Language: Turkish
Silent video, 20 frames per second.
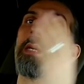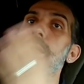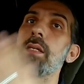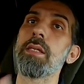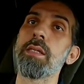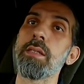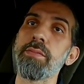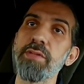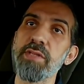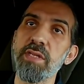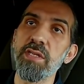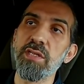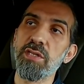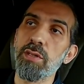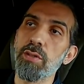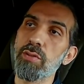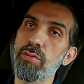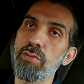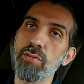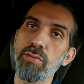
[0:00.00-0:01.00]
Ee, bir
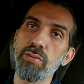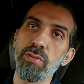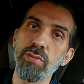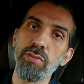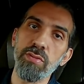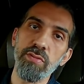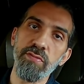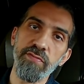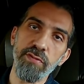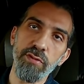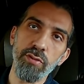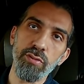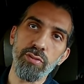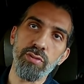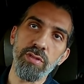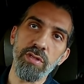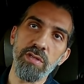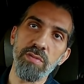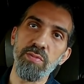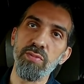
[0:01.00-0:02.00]
teşekkür e,
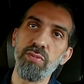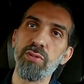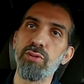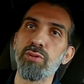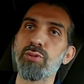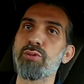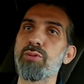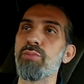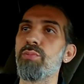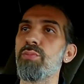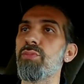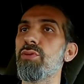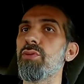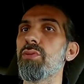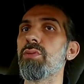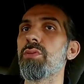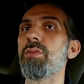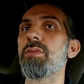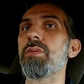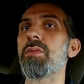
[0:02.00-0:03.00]
videosu gibi olsun
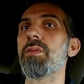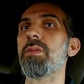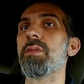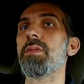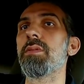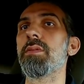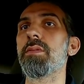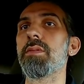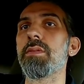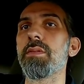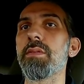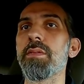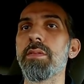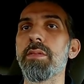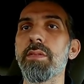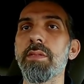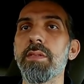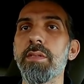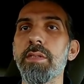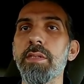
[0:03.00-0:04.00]
bu. Ee,
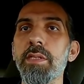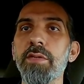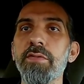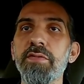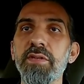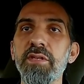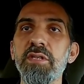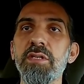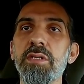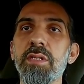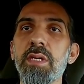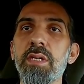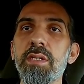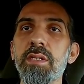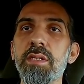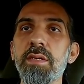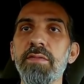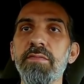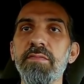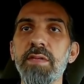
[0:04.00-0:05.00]
Trevor
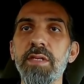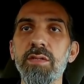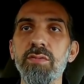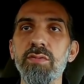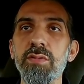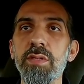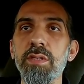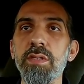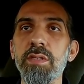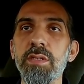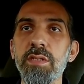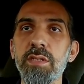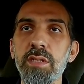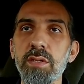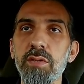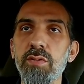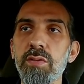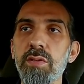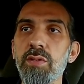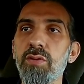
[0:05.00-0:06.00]
İşler, Enver Tuna'ya
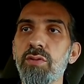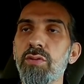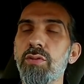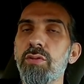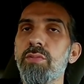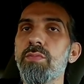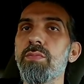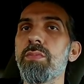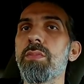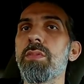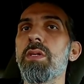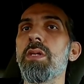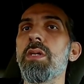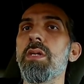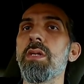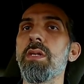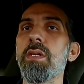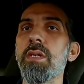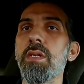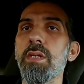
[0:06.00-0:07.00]
teşekkür ediyorum.
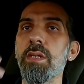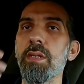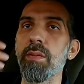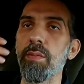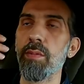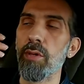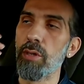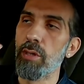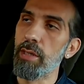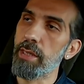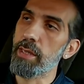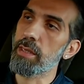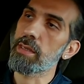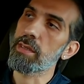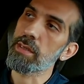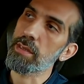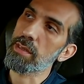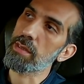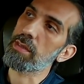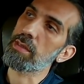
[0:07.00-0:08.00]
Öyle e,
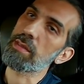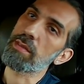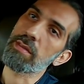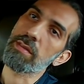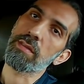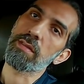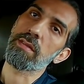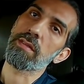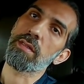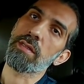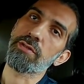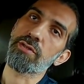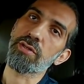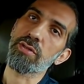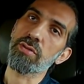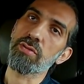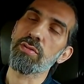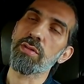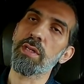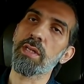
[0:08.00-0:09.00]

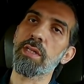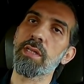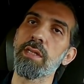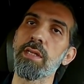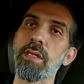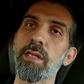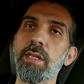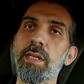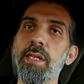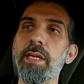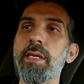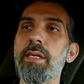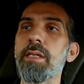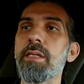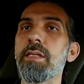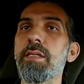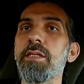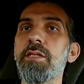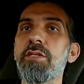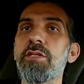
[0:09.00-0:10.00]
açık yüreklilikle
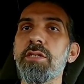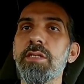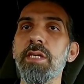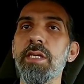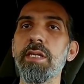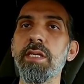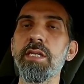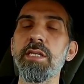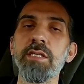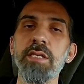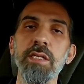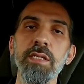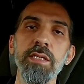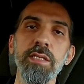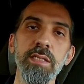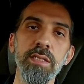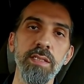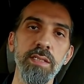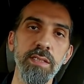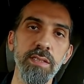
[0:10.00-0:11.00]
içinden
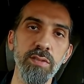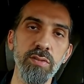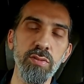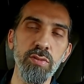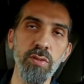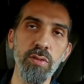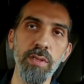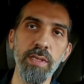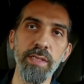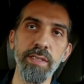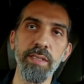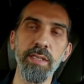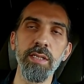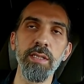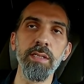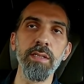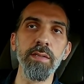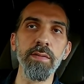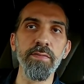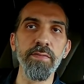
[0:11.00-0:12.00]
geçenleri
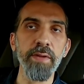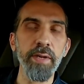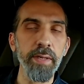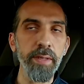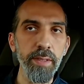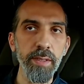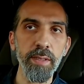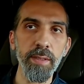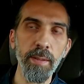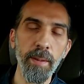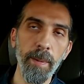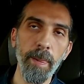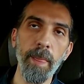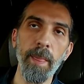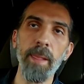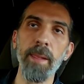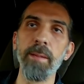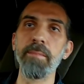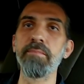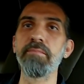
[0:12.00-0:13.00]
söylediği ve
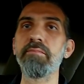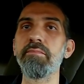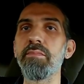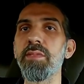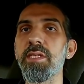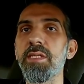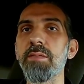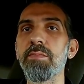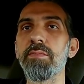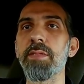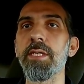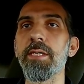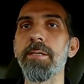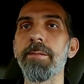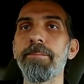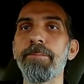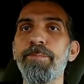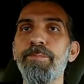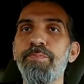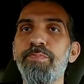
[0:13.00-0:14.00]
bizim de